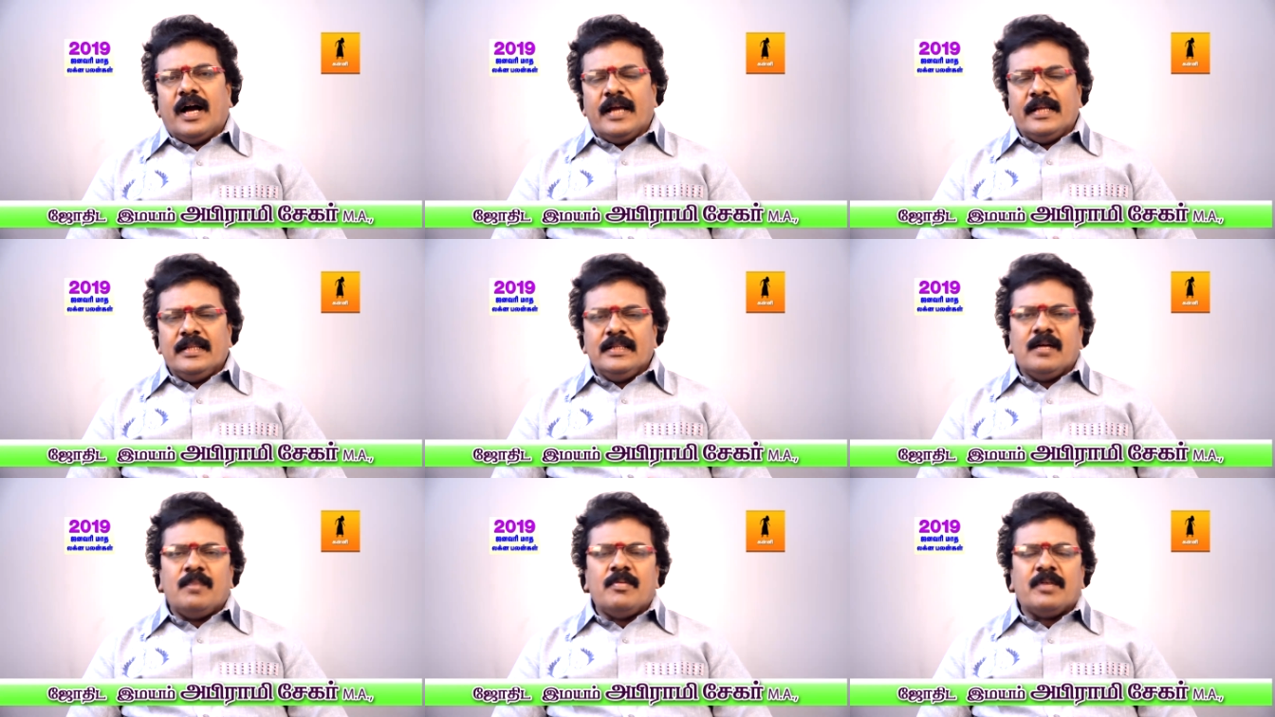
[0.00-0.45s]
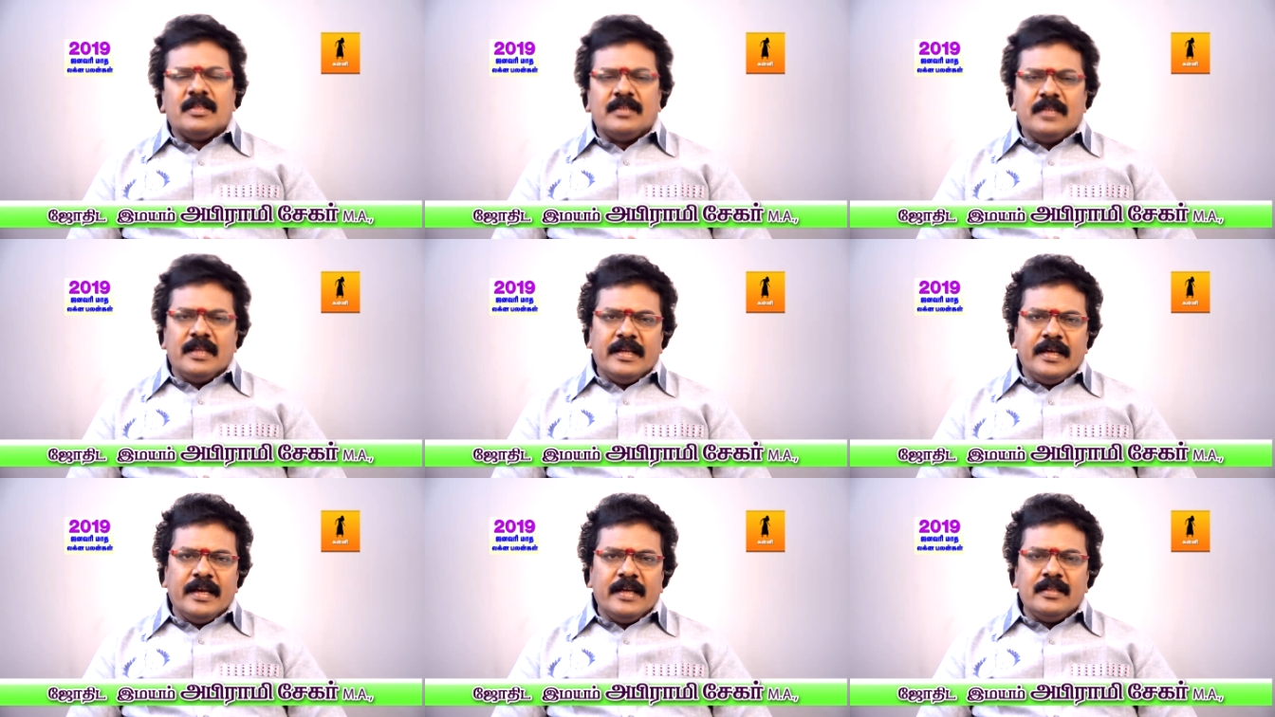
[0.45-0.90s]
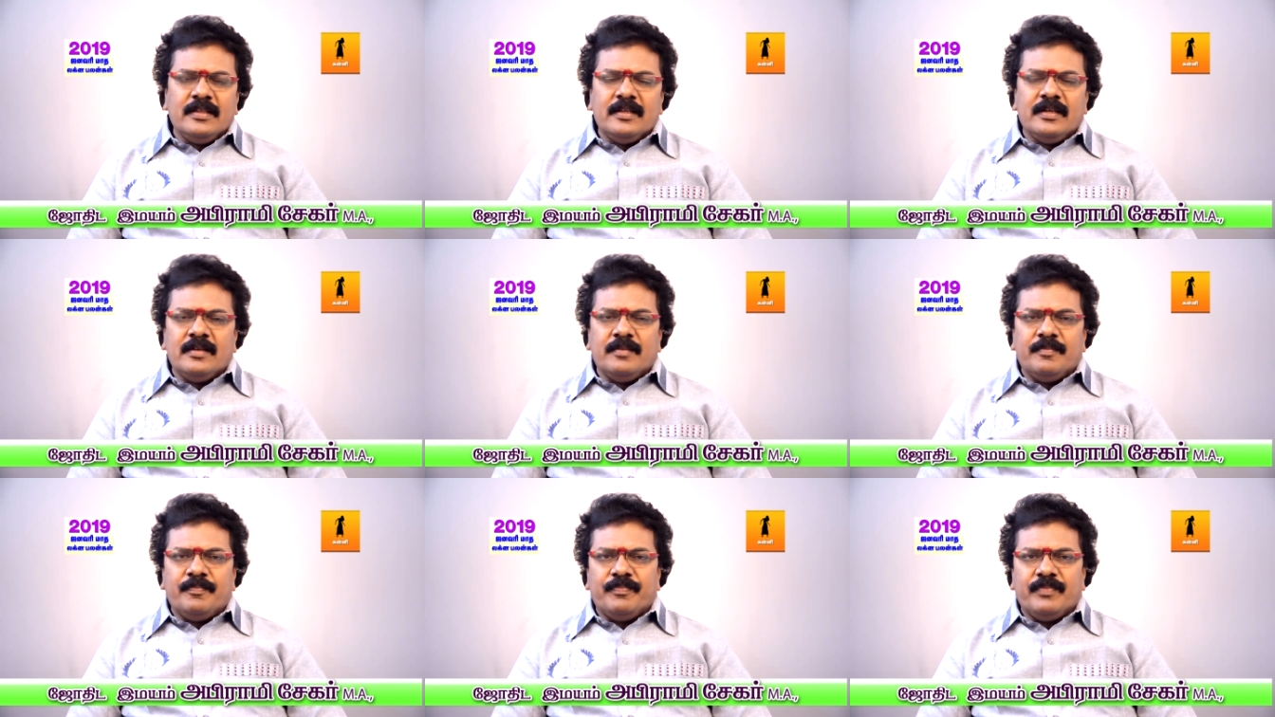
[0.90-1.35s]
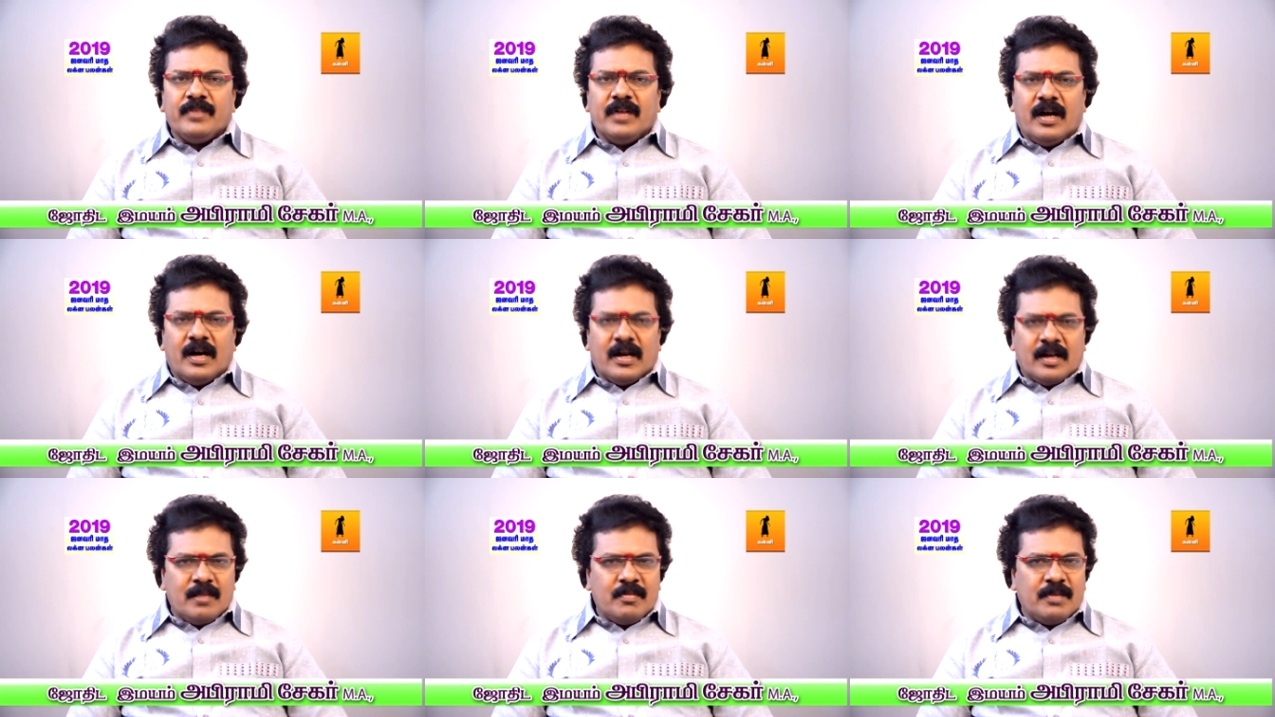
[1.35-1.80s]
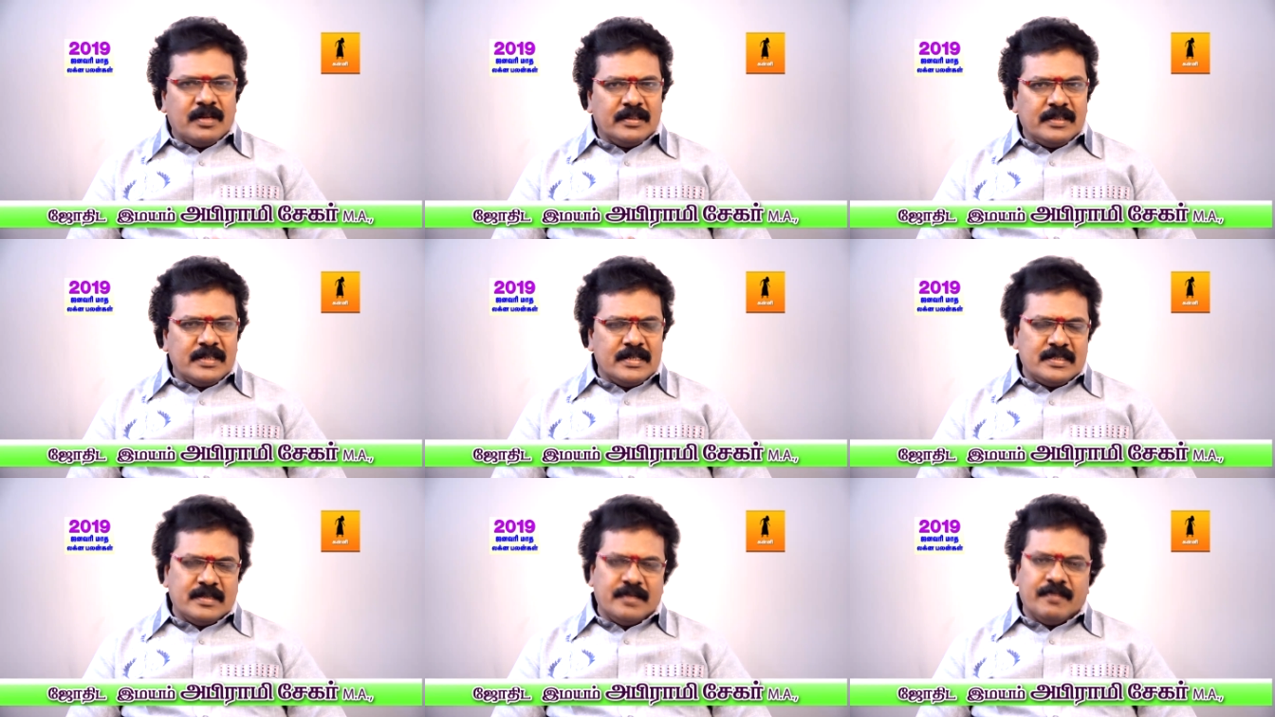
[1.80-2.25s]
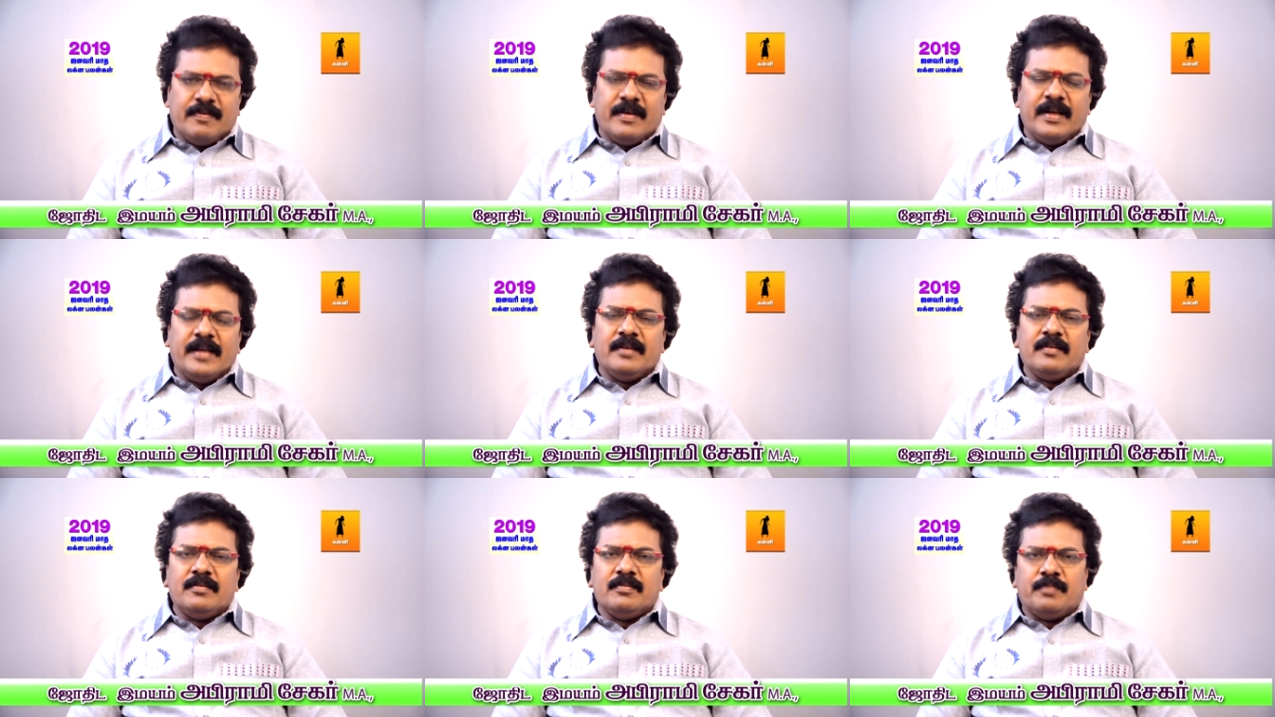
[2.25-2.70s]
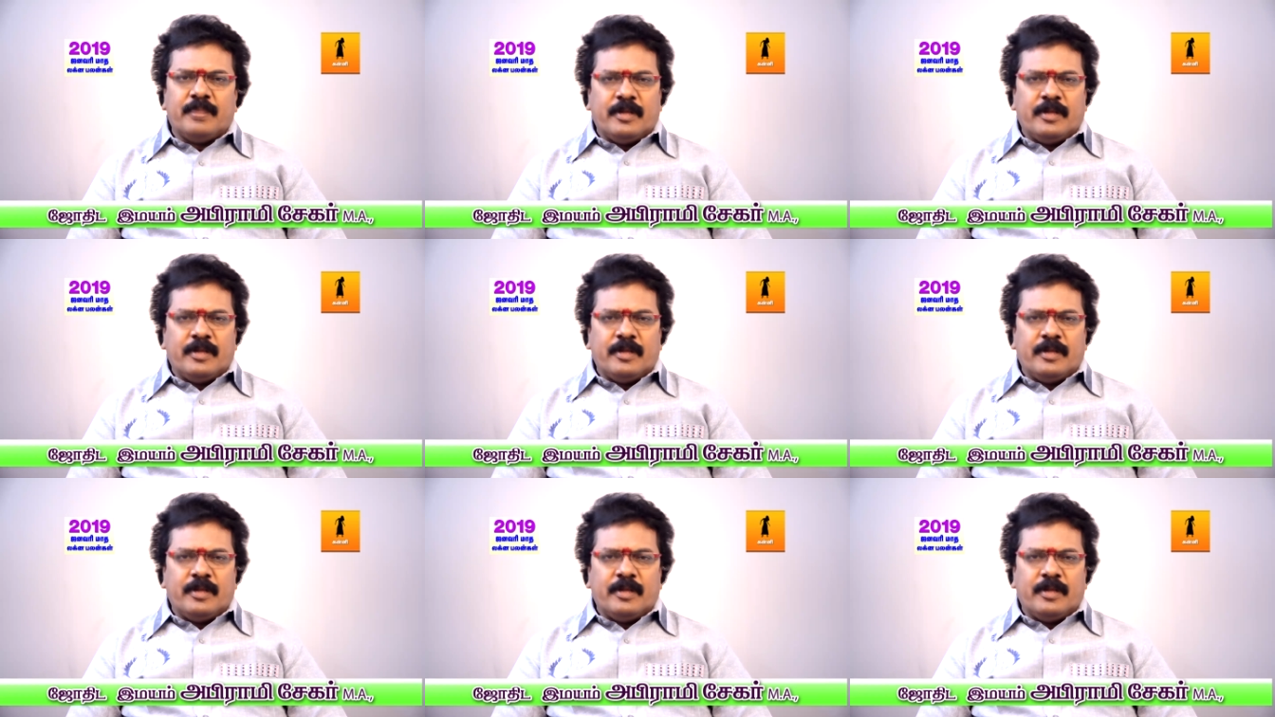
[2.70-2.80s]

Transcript: ஐந்தாம் இடத்தில் கேது ஆறாம் இடத்தில் செவ்வாய்